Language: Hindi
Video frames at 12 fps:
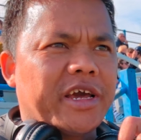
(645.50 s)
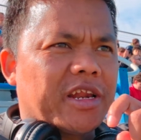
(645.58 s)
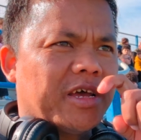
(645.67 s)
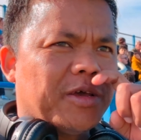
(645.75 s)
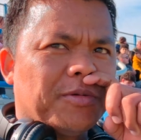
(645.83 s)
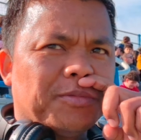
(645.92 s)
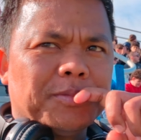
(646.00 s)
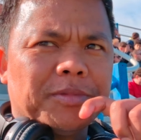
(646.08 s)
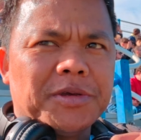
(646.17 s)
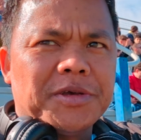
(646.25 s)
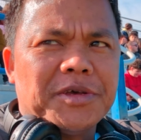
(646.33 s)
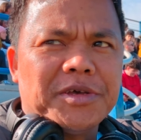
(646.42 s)
देख रहे
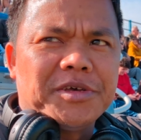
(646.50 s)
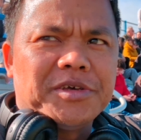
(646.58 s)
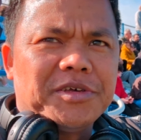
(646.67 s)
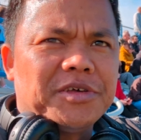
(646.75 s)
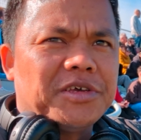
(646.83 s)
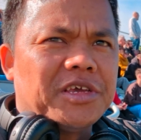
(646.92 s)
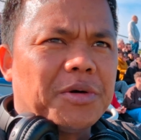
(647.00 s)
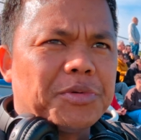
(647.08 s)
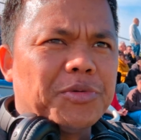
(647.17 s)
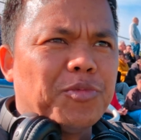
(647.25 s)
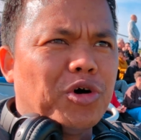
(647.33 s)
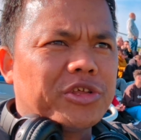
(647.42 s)
हैं यहाँ
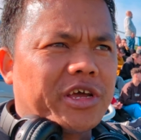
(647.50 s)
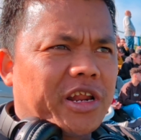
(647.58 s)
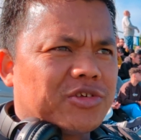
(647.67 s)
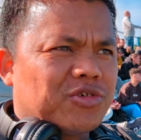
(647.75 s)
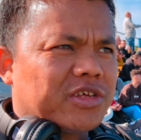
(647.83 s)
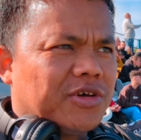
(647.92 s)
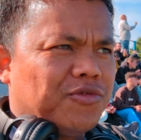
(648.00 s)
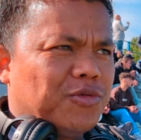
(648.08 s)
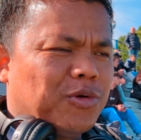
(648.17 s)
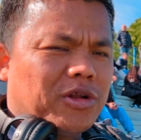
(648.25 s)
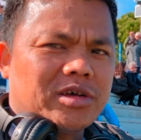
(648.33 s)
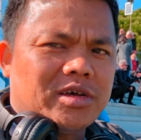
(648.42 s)
पे बहुत क्रेज होता है
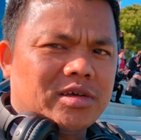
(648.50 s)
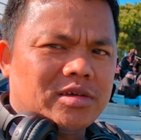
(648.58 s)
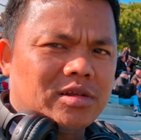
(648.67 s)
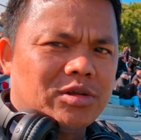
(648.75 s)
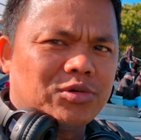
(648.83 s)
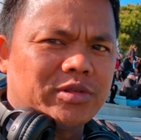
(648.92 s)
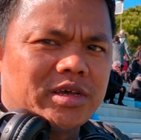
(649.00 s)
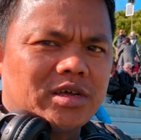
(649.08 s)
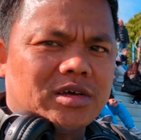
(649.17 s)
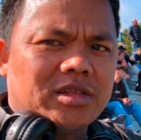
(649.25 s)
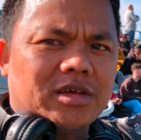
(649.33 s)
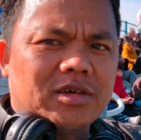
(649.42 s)
फुटबॉल का लोग देख
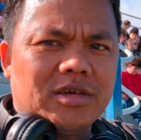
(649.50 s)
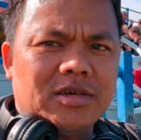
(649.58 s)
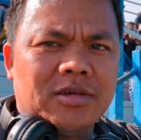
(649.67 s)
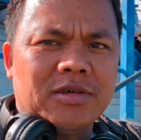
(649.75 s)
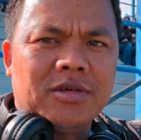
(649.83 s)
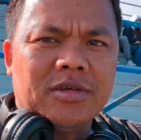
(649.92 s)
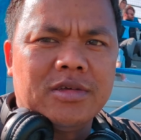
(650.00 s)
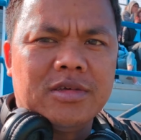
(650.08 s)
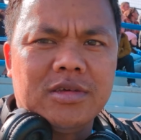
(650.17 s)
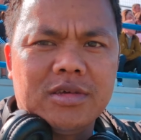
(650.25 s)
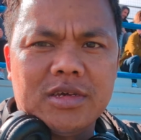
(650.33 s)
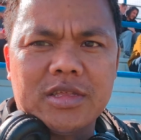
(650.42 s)
रहे हैं देखिए
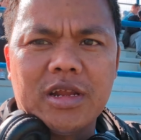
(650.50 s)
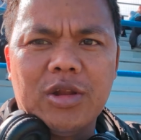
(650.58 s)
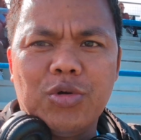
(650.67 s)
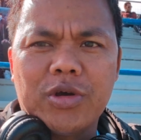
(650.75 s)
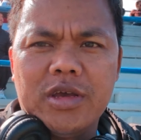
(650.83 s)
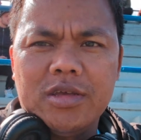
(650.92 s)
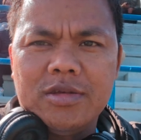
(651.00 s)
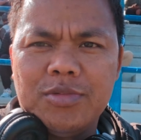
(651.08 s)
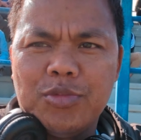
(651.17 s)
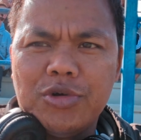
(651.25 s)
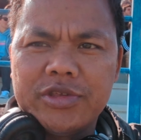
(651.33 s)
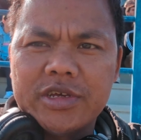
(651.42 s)
कितने लोग हैं
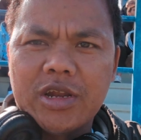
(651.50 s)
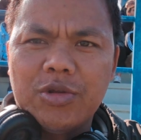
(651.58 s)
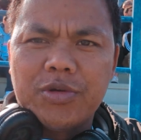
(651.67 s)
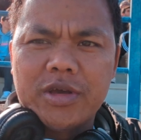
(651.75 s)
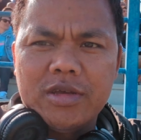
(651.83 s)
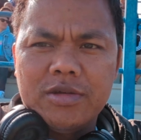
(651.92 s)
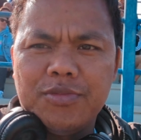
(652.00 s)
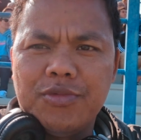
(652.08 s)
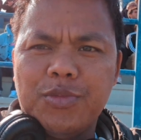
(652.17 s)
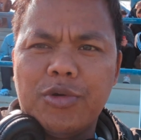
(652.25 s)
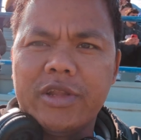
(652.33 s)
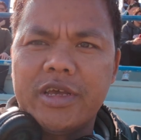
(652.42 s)
बहुत सारे लोग हैं
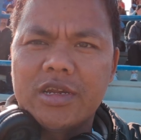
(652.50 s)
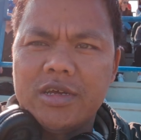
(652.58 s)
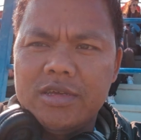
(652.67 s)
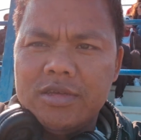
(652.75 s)
फुटबॉल देख रहे